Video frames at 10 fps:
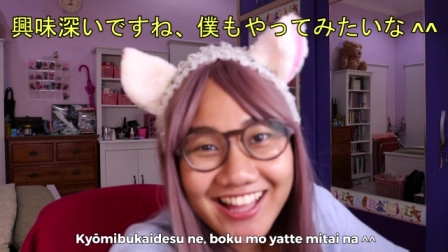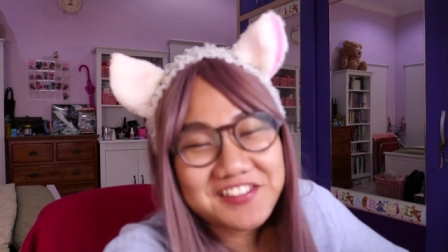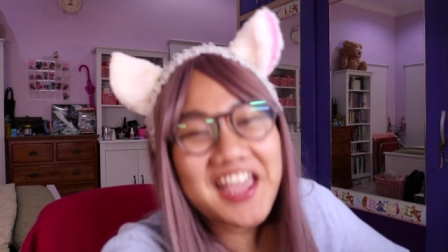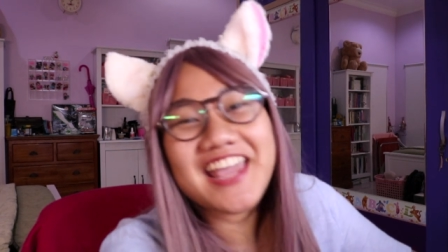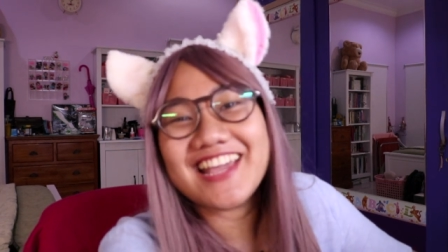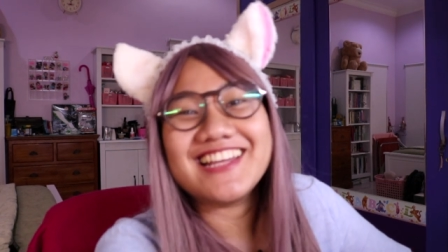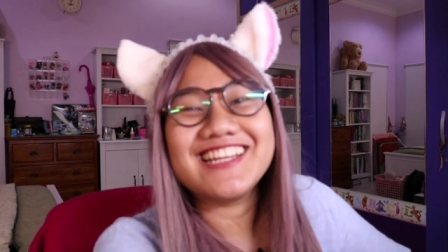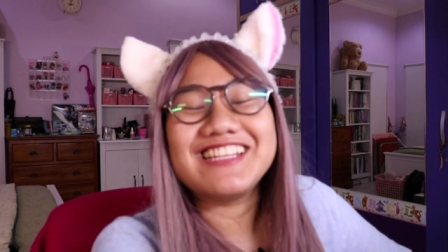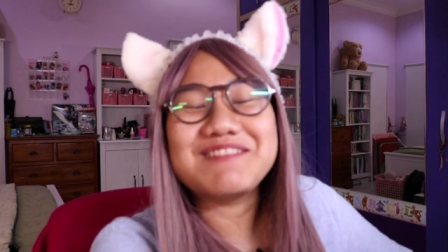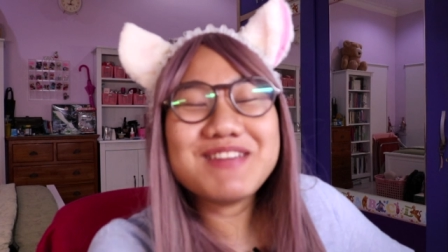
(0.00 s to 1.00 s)
Yeay,
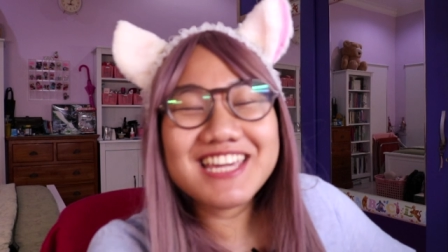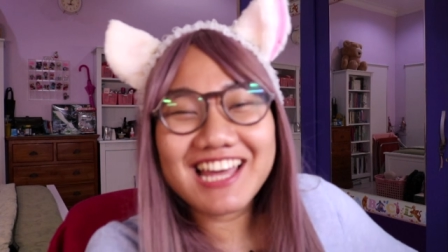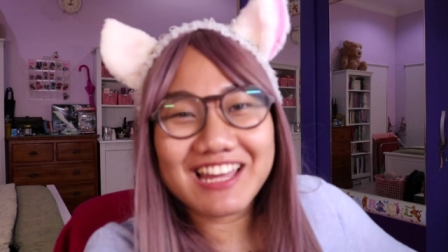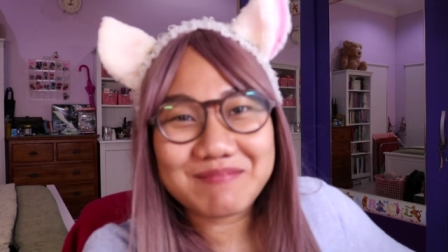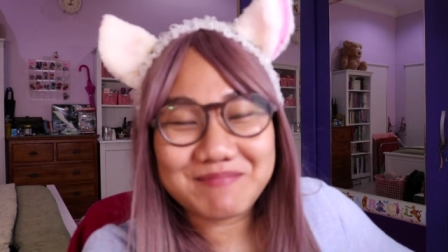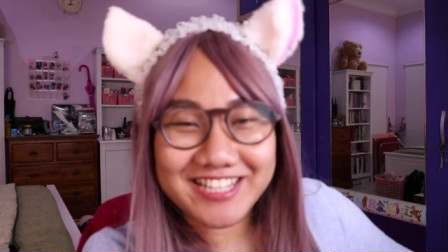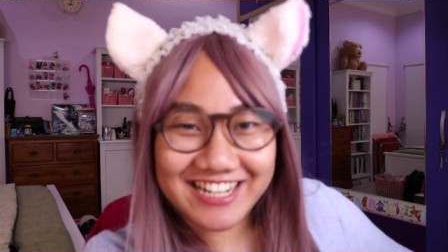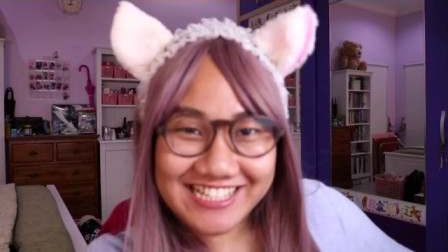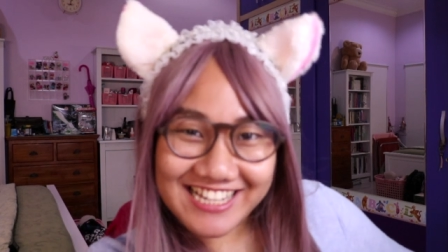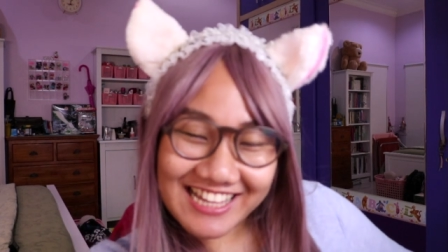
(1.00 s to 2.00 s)
demikian
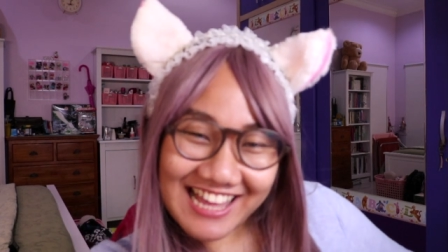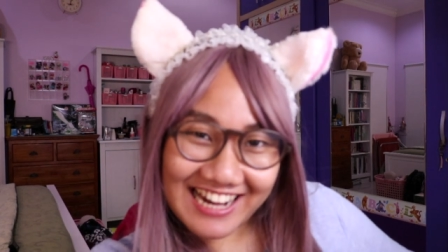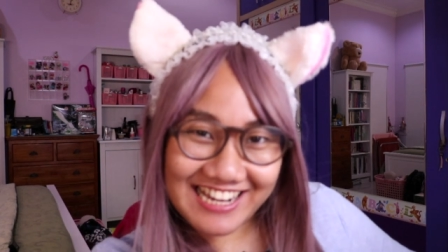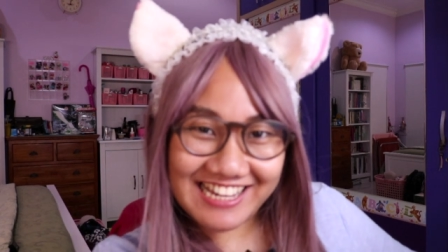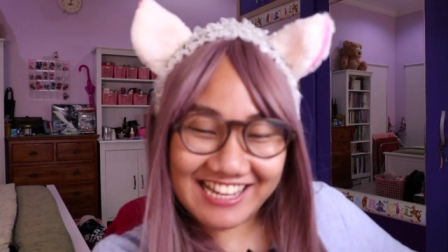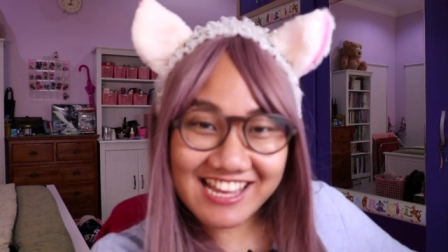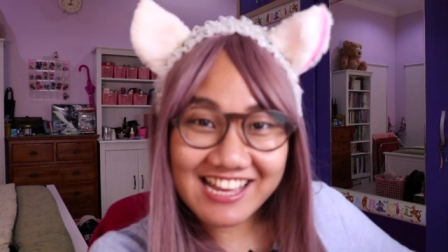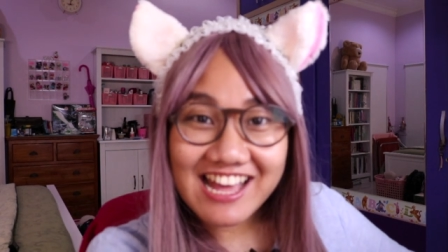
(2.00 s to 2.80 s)
pelajaran singkat hari ini.